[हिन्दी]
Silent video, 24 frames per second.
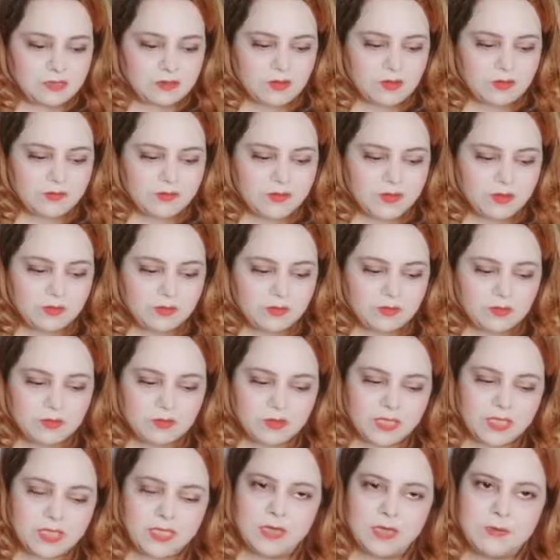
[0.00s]
कॉफ़ी यू नो
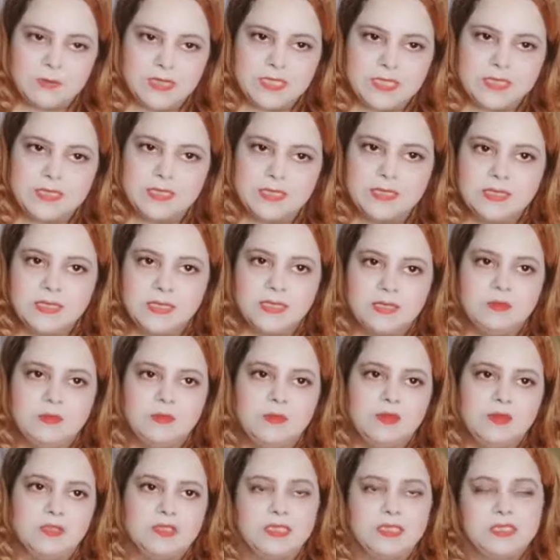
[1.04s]
कि हमारे स्किन के लिए भी
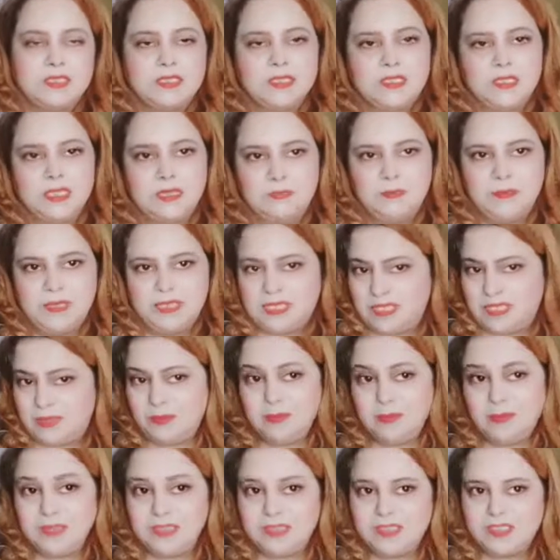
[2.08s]
बहुत अच्छी है पीने
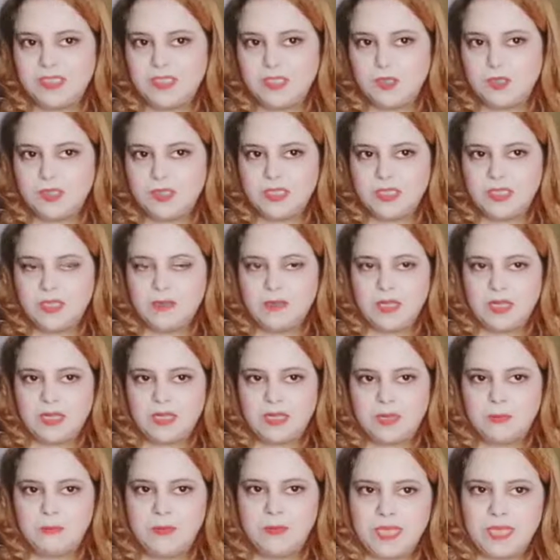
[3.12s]
में भी अच्छी होती है
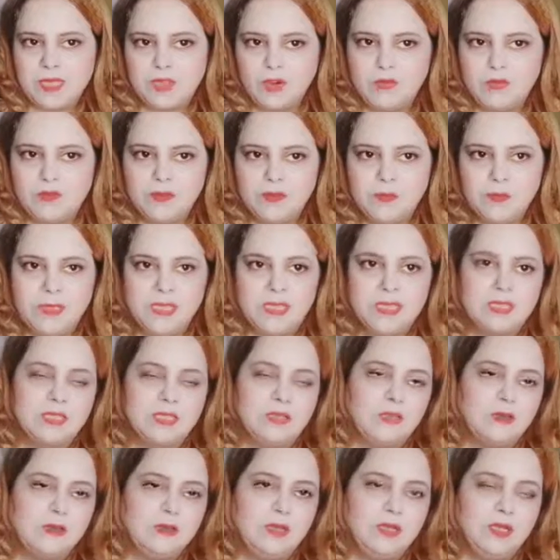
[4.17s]
अगर आप ब्लैक कॉफ़ी पियेंगे
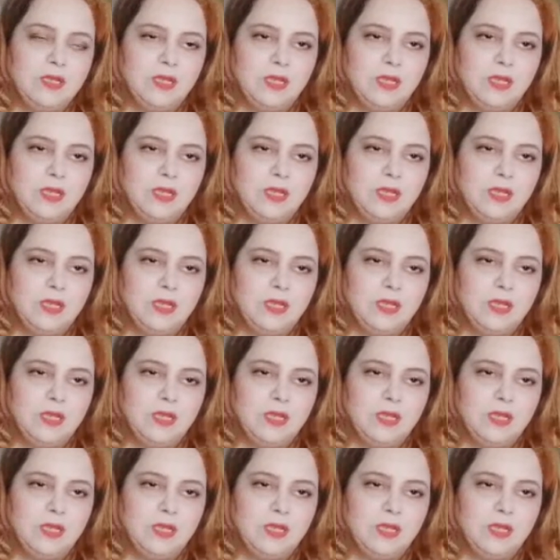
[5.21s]
तो